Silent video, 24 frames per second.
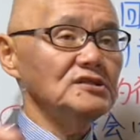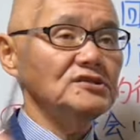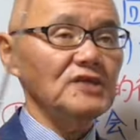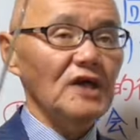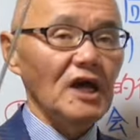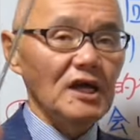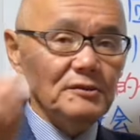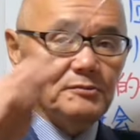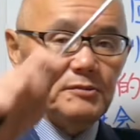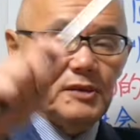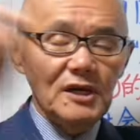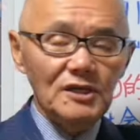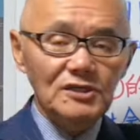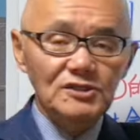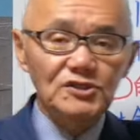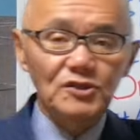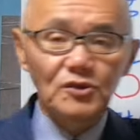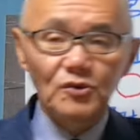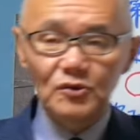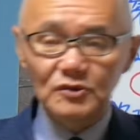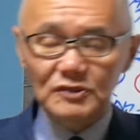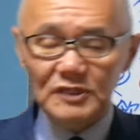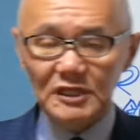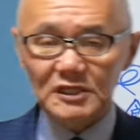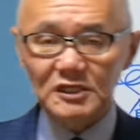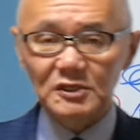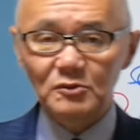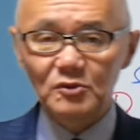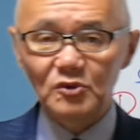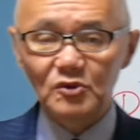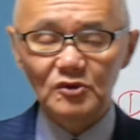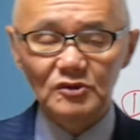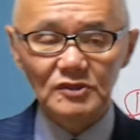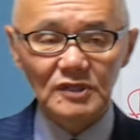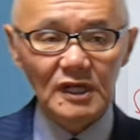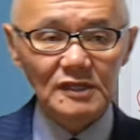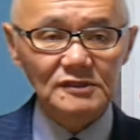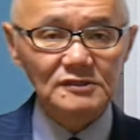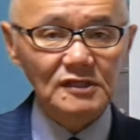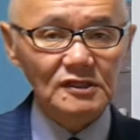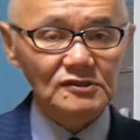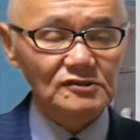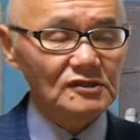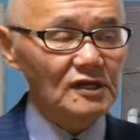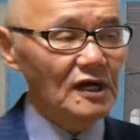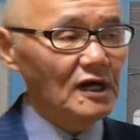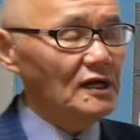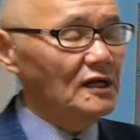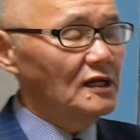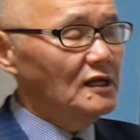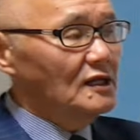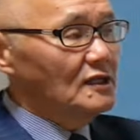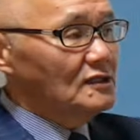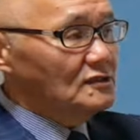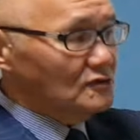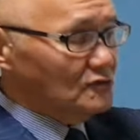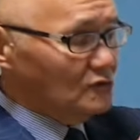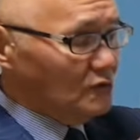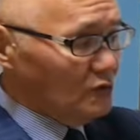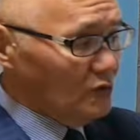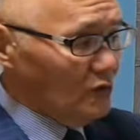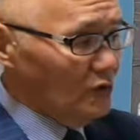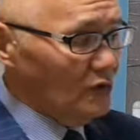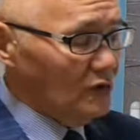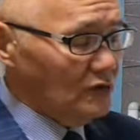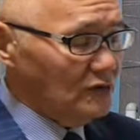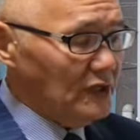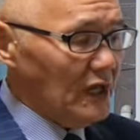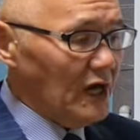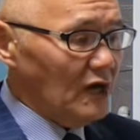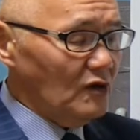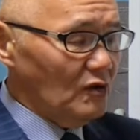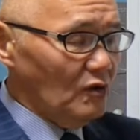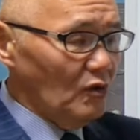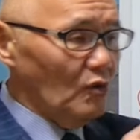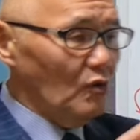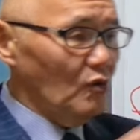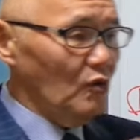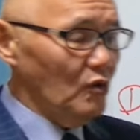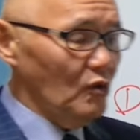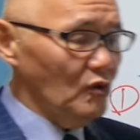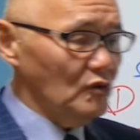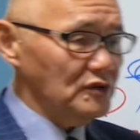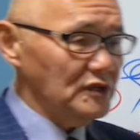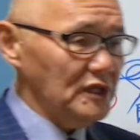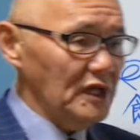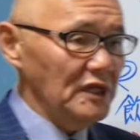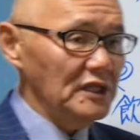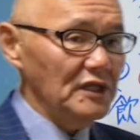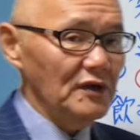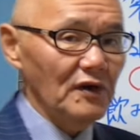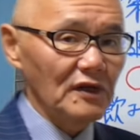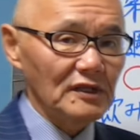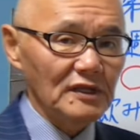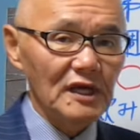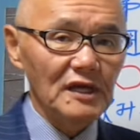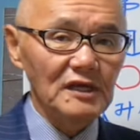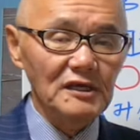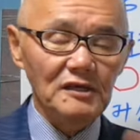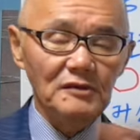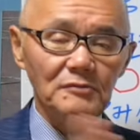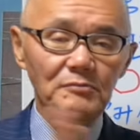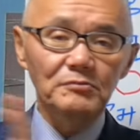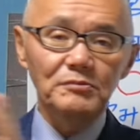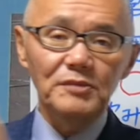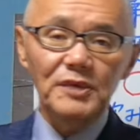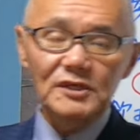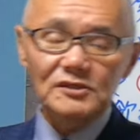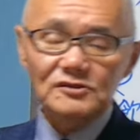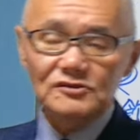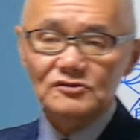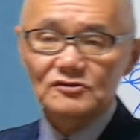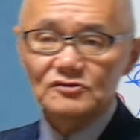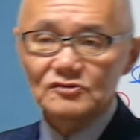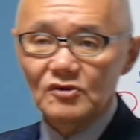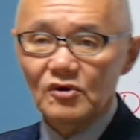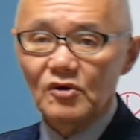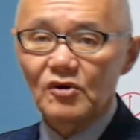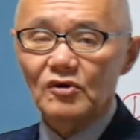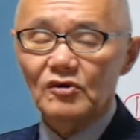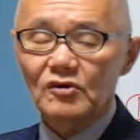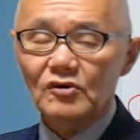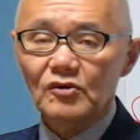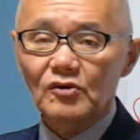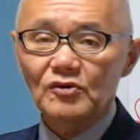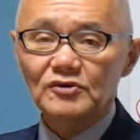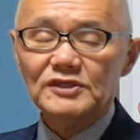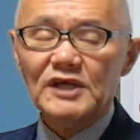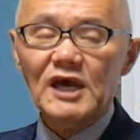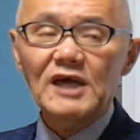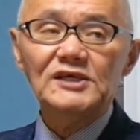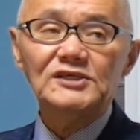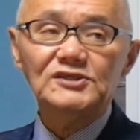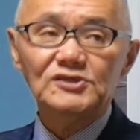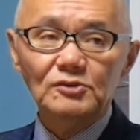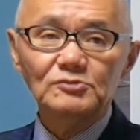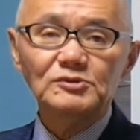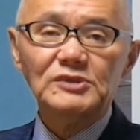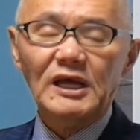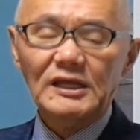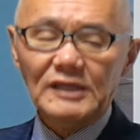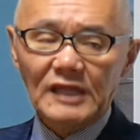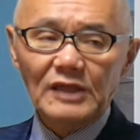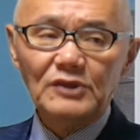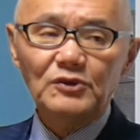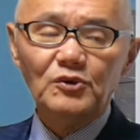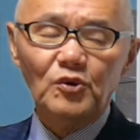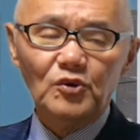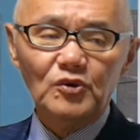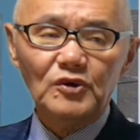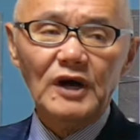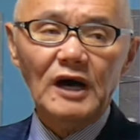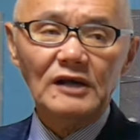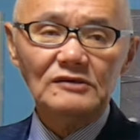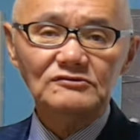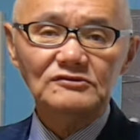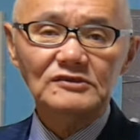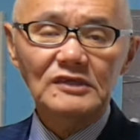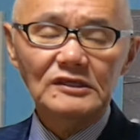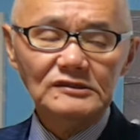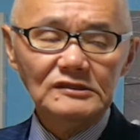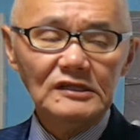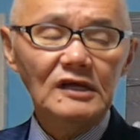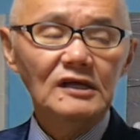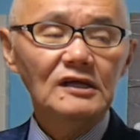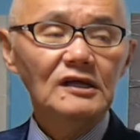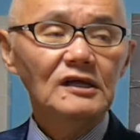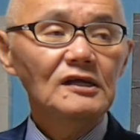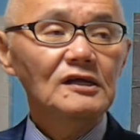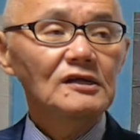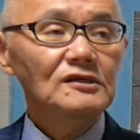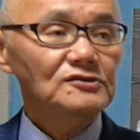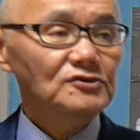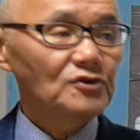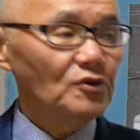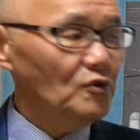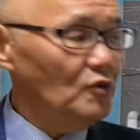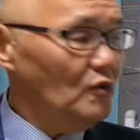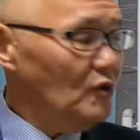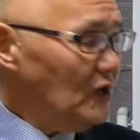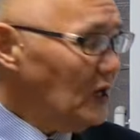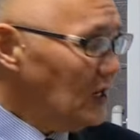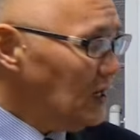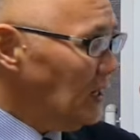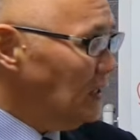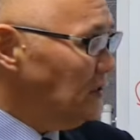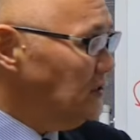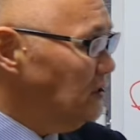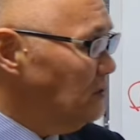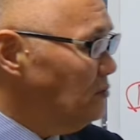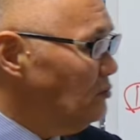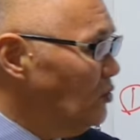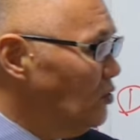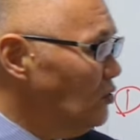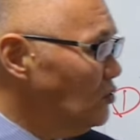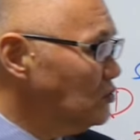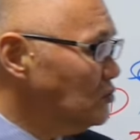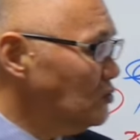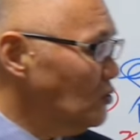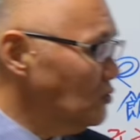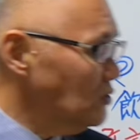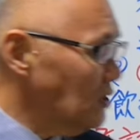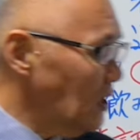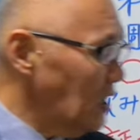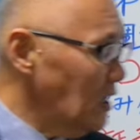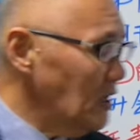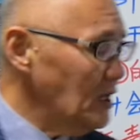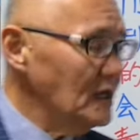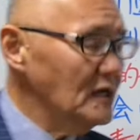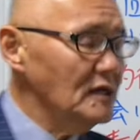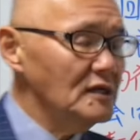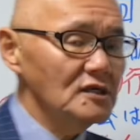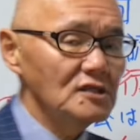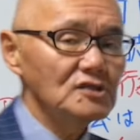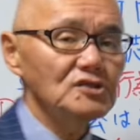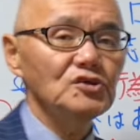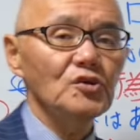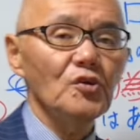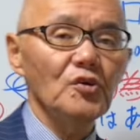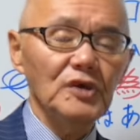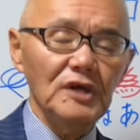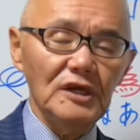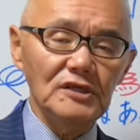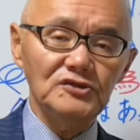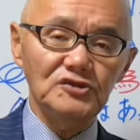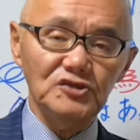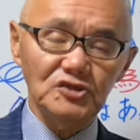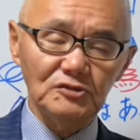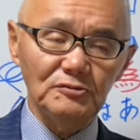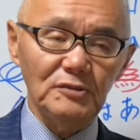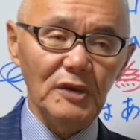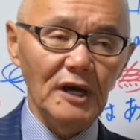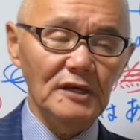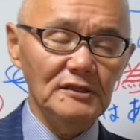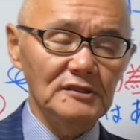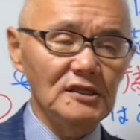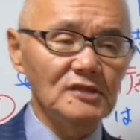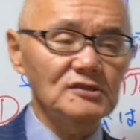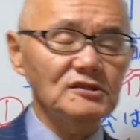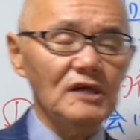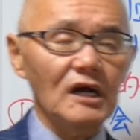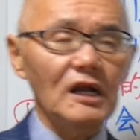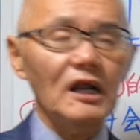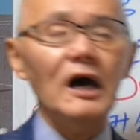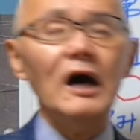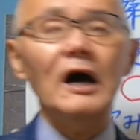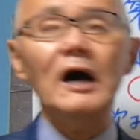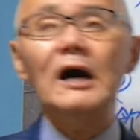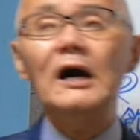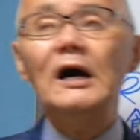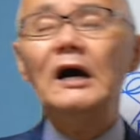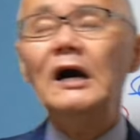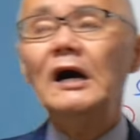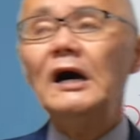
裁判所の建物なんですがその南郷法廷ではない別のこう待機所みたいなところがあるんですねそこからリモートで証言する場合ですから